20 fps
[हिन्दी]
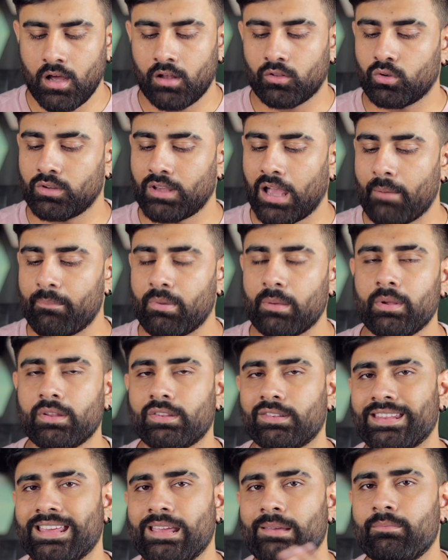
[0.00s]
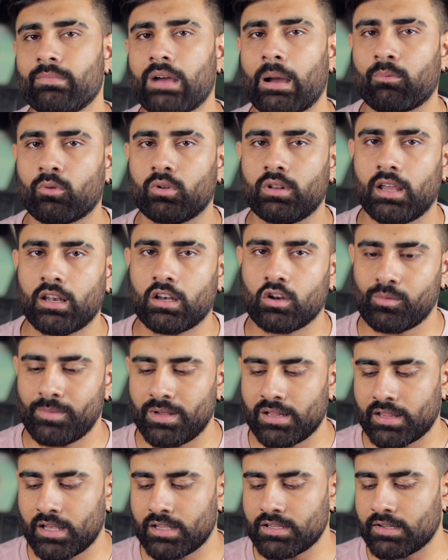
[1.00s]
तो यहाँ पे भी सेम आपको देखने को
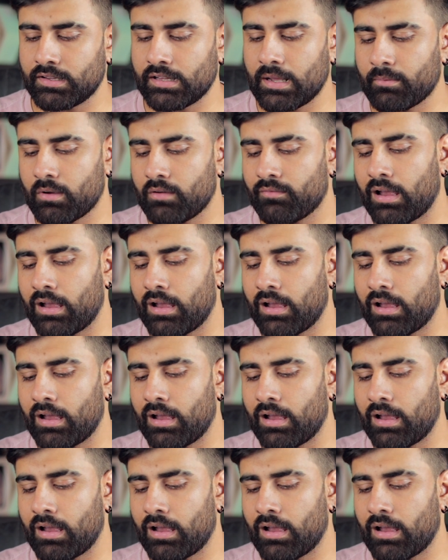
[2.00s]
मिलता है जैसे आपका